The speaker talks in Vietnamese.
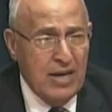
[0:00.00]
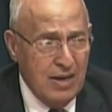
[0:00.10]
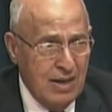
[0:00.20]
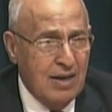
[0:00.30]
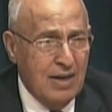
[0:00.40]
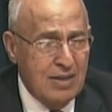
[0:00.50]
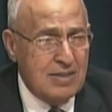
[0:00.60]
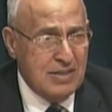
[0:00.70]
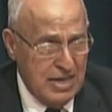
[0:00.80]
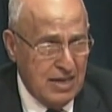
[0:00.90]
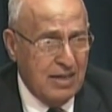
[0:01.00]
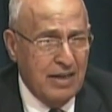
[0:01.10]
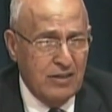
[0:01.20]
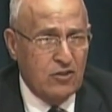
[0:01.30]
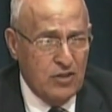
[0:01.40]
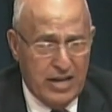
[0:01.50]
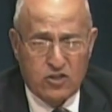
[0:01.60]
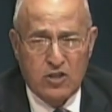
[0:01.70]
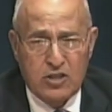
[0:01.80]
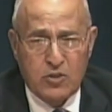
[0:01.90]
trước khi đưa vụ việc ra Đại
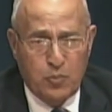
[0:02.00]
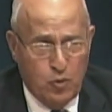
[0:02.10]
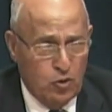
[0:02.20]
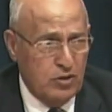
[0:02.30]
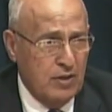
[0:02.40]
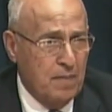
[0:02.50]
hội đồng Liên Hiệp Quốc.